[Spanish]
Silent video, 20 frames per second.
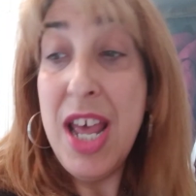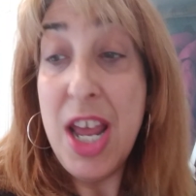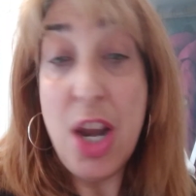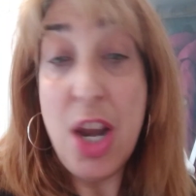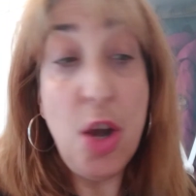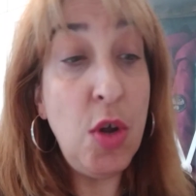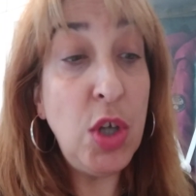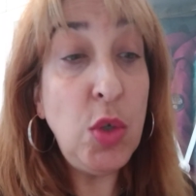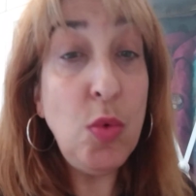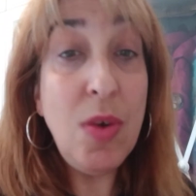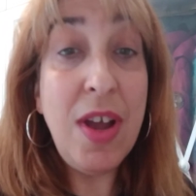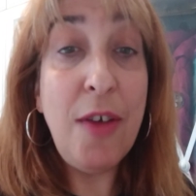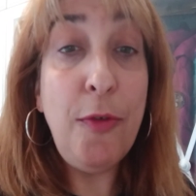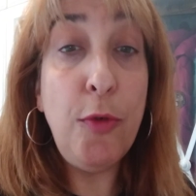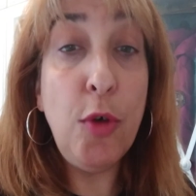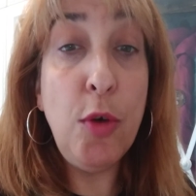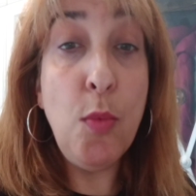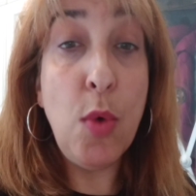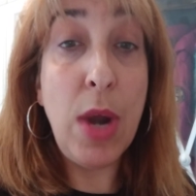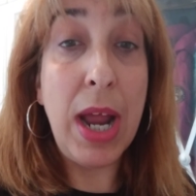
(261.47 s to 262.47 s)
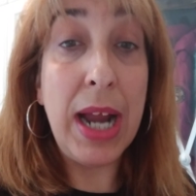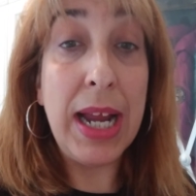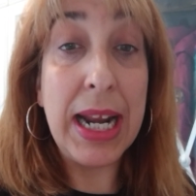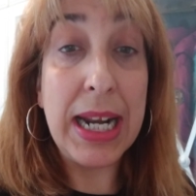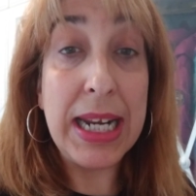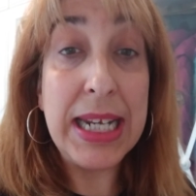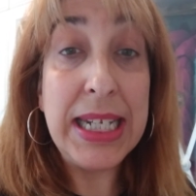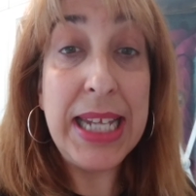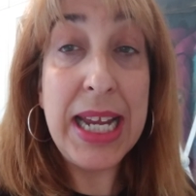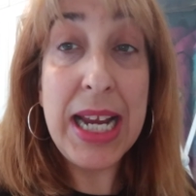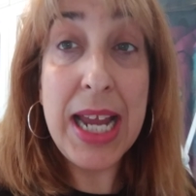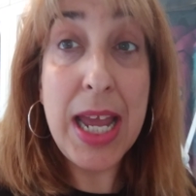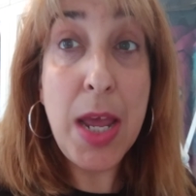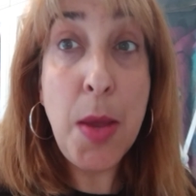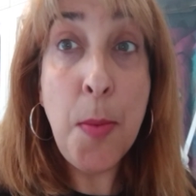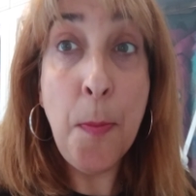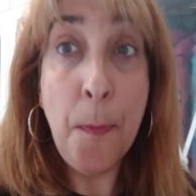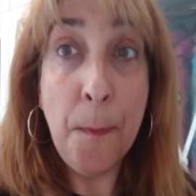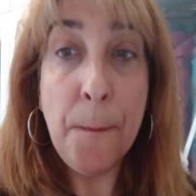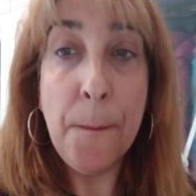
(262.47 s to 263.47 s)
No es una fórmula que
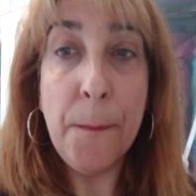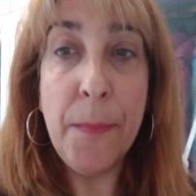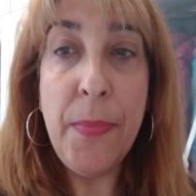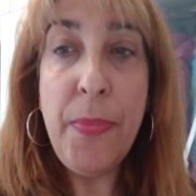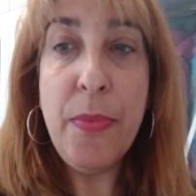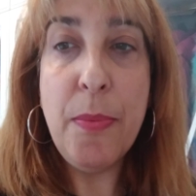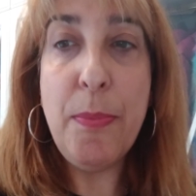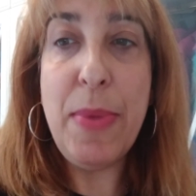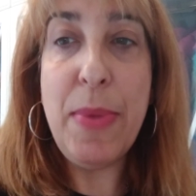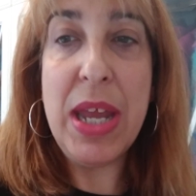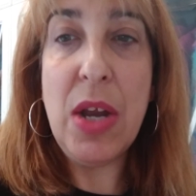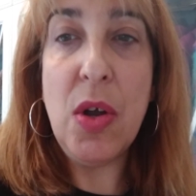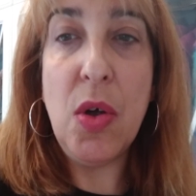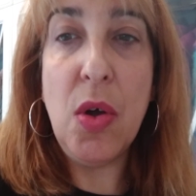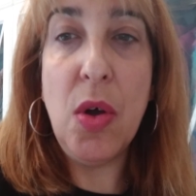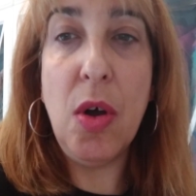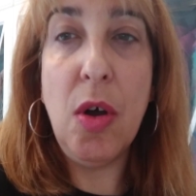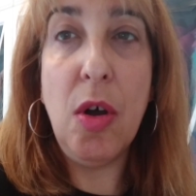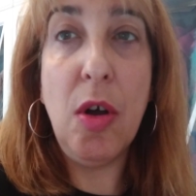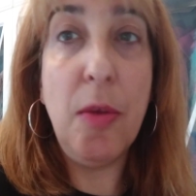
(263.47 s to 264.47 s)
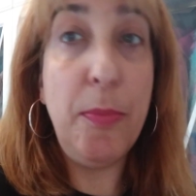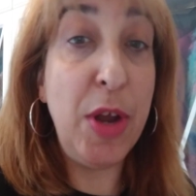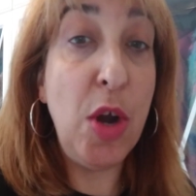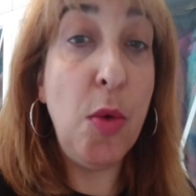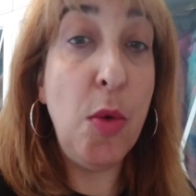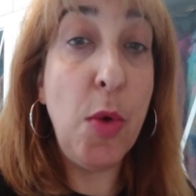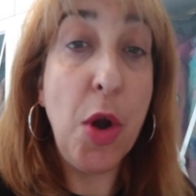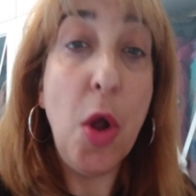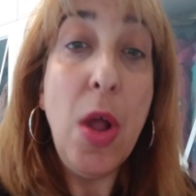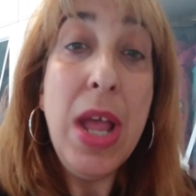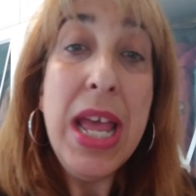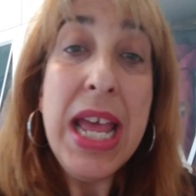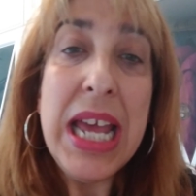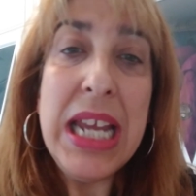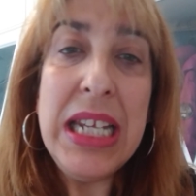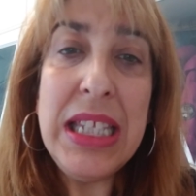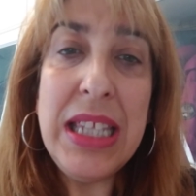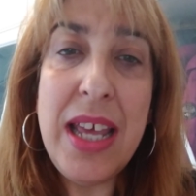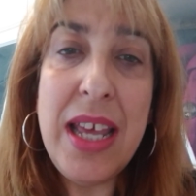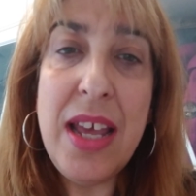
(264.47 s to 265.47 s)
reseque, mm, pero, pero bueno,
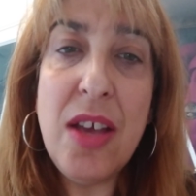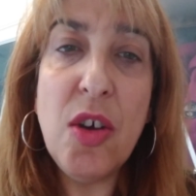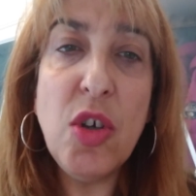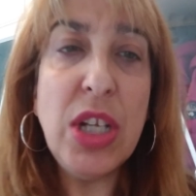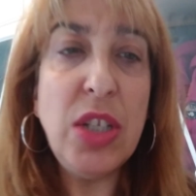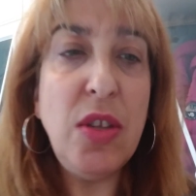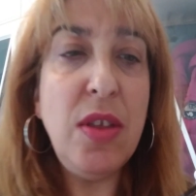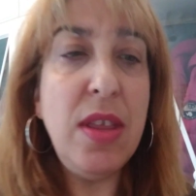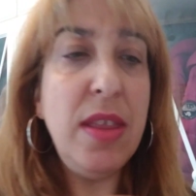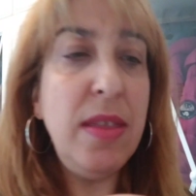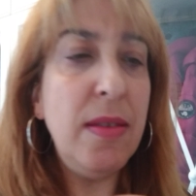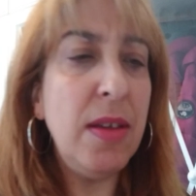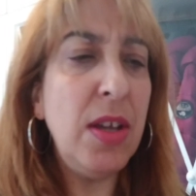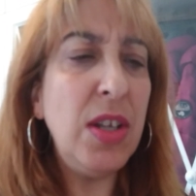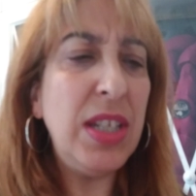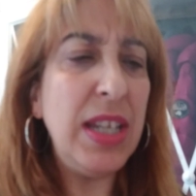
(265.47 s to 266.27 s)
este os estoy,